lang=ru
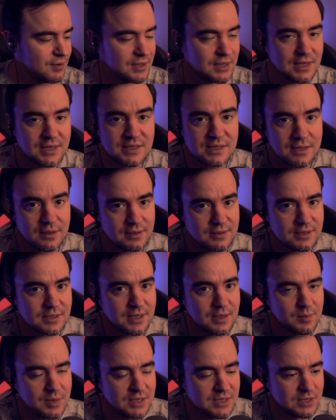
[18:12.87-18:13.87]
она осталась
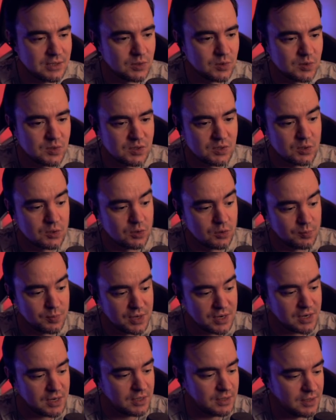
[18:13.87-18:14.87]
на месте, то есть
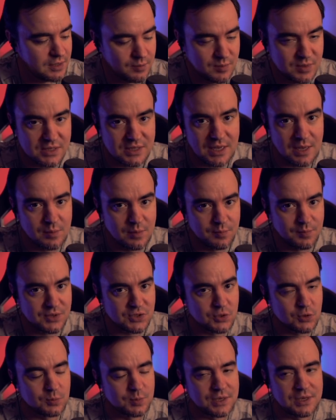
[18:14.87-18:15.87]
тупорлилые местами
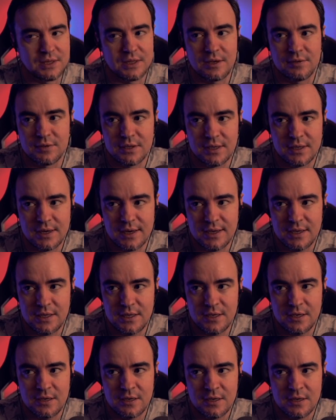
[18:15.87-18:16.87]
поступки главной
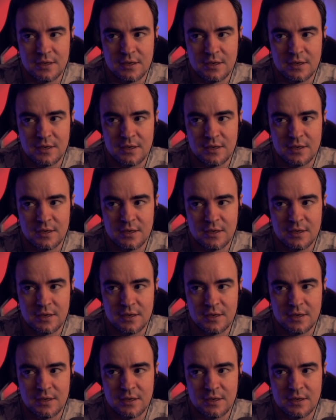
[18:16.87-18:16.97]
героини,